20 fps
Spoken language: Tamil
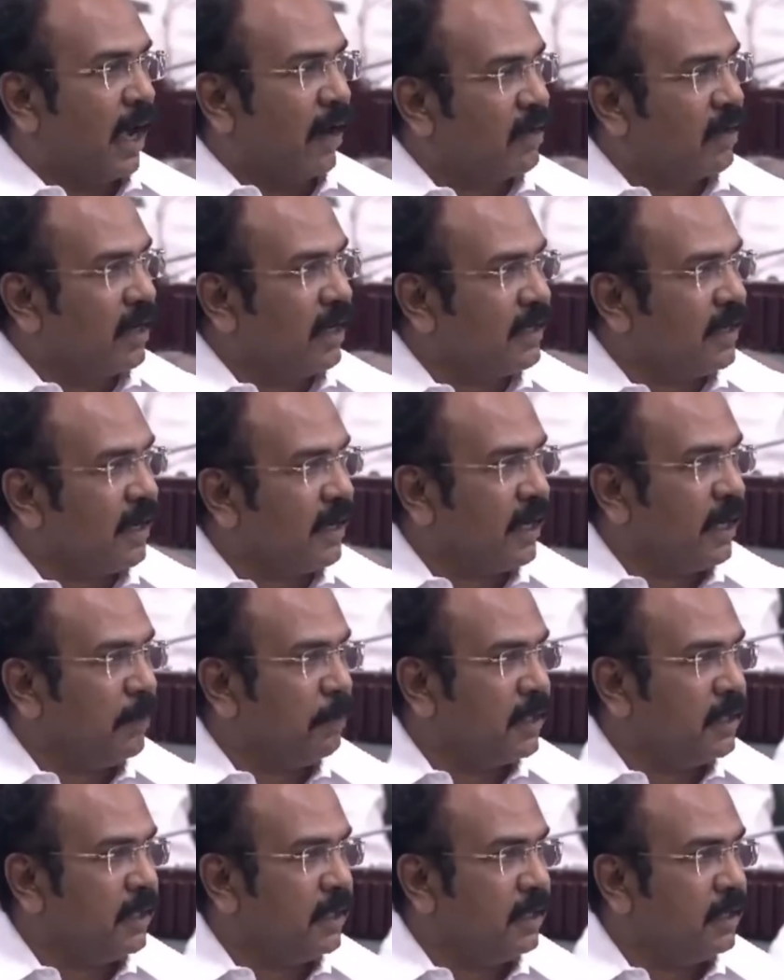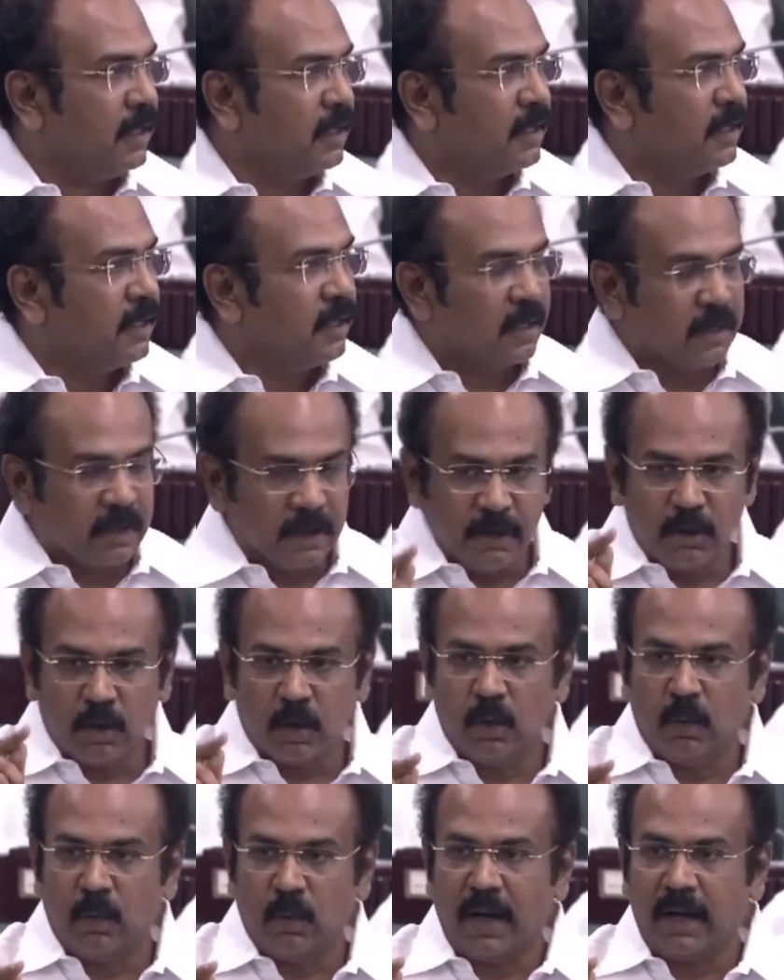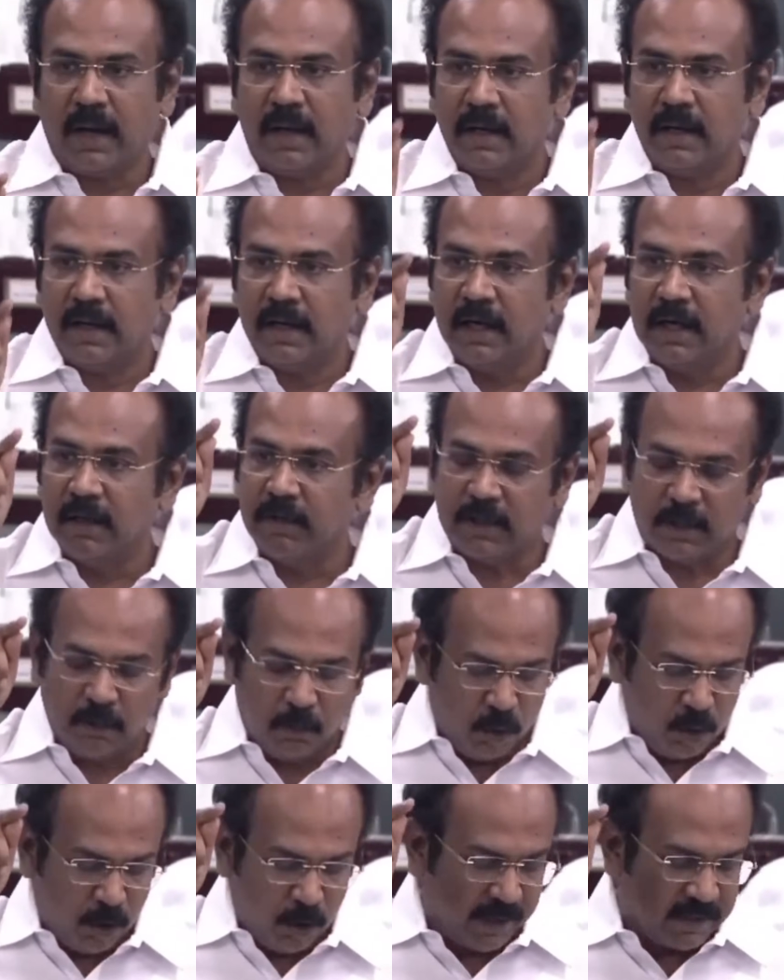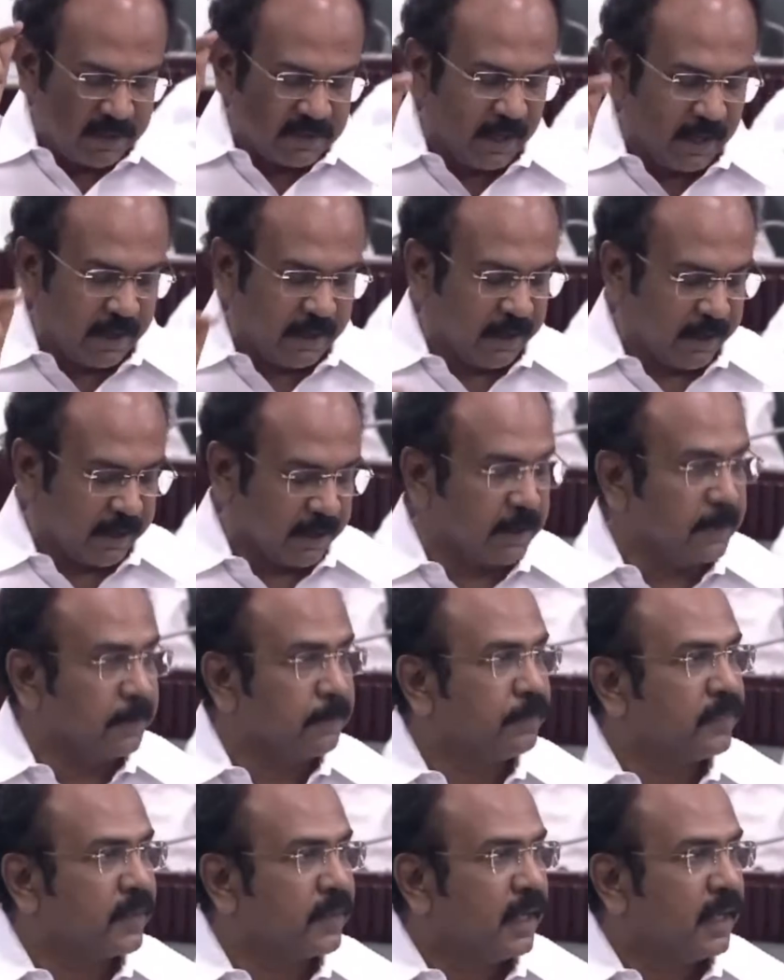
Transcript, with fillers: அவர்களுக்கு கிடைப்பது ரெண்டு ரூபாய் எழுபத்தி மூணு பைசா கிடைக்கிறது